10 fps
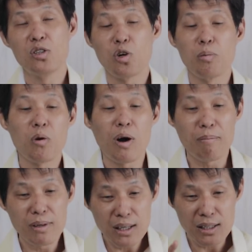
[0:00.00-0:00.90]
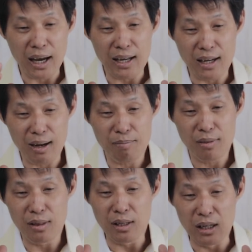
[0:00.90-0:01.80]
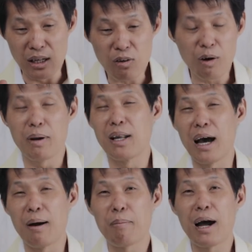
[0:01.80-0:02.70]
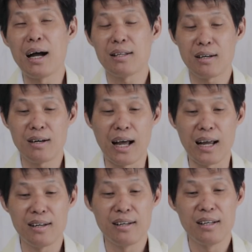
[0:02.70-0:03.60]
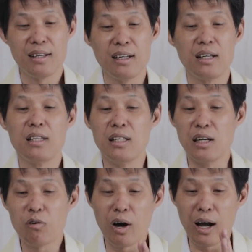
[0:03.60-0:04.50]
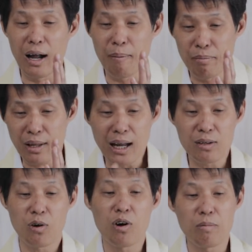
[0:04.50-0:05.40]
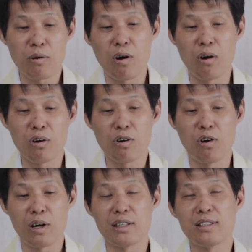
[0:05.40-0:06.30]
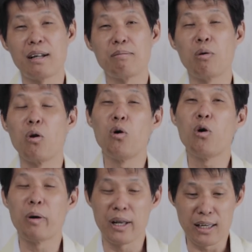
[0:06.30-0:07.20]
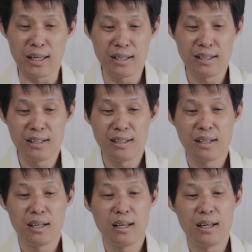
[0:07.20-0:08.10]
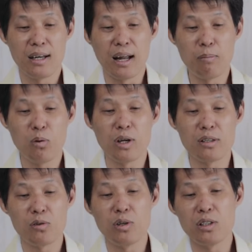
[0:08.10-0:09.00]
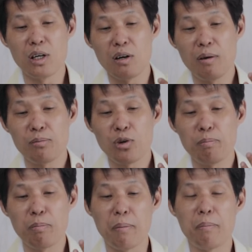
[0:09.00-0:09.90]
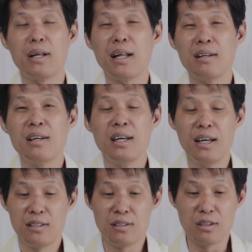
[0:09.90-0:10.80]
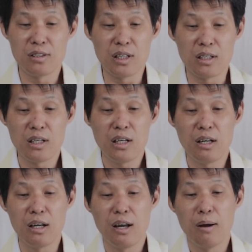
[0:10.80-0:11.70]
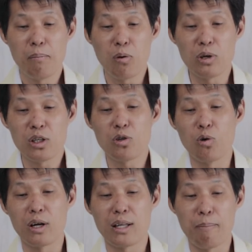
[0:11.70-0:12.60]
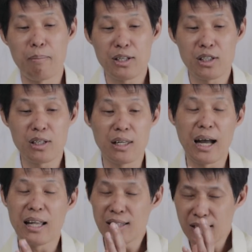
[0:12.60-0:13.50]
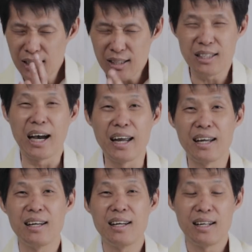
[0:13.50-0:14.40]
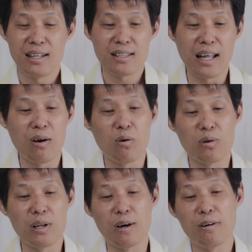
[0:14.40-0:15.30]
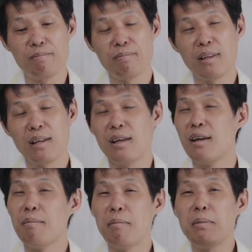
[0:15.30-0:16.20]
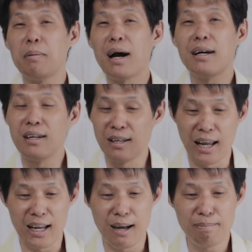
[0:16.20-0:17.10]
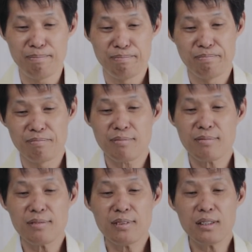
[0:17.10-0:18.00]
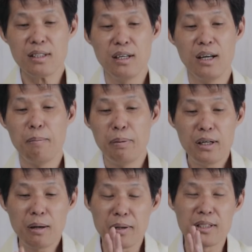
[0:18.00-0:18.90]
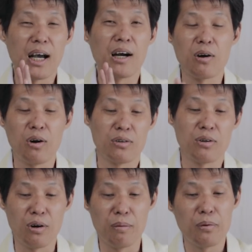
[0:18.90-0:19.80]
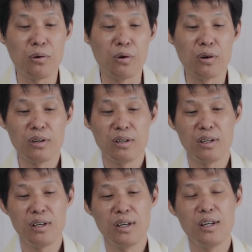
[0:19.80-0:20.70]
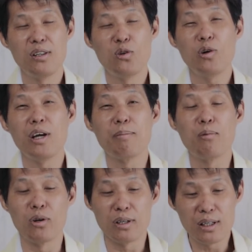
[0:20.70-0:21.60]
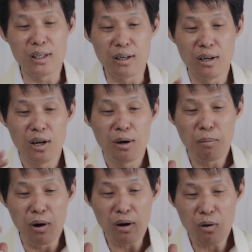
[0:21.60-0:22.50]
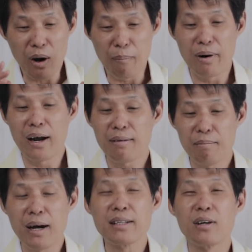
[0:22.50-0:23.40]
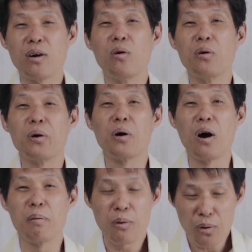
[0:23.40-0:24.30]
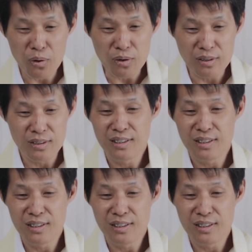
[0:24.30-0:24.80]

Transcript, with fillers: ทรงมีความยิ่งใหญ่นะครับเหนือกว่าบรรดาพระทั้งหลายเหนือกว่าอำนาจครอบครองของกษัตริย์บนโลกใบนี้ผู้เขียนสดุดีจึงเริ่มต้นเปิดประเด็นถึงสิ่งที่พระองค์ได้ทรงกระทำพระรากิจอันยิ่งใหญ่แต่องค์เดียวไม่มีพระอื่นใดครับเพื่อประชากรของพระองค์ตัวเหตุผลคือเพราะความรักมั่นคงของพระองค์